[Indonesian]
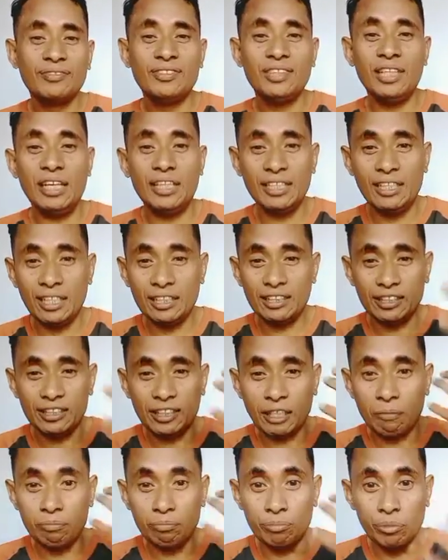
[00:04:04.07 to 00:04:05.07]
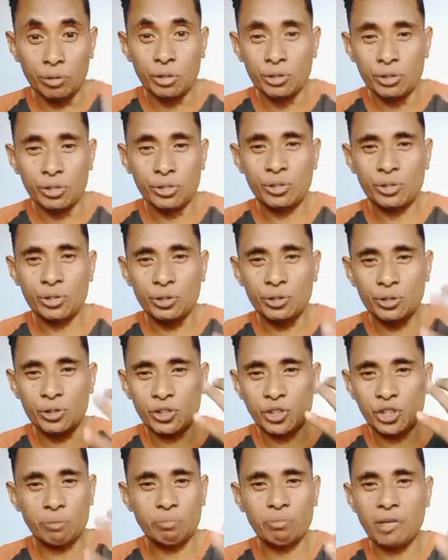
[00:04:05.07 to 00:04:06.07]
dan dia tetap muncul
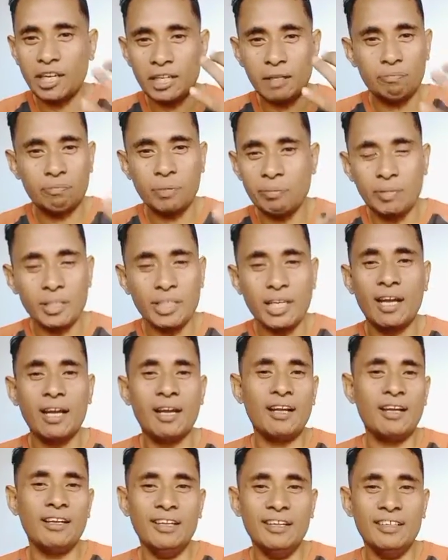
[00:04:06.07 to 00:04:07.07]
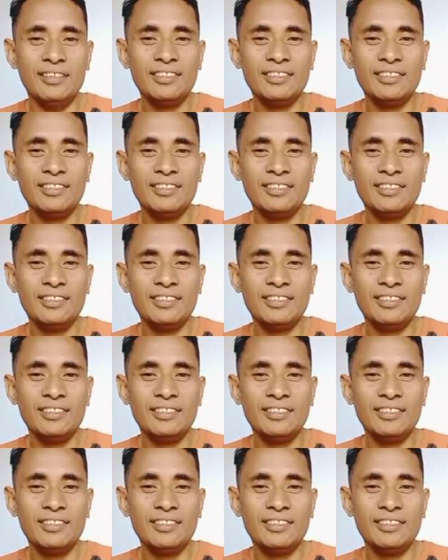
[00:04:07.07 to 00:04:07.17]
sebagai pemenang.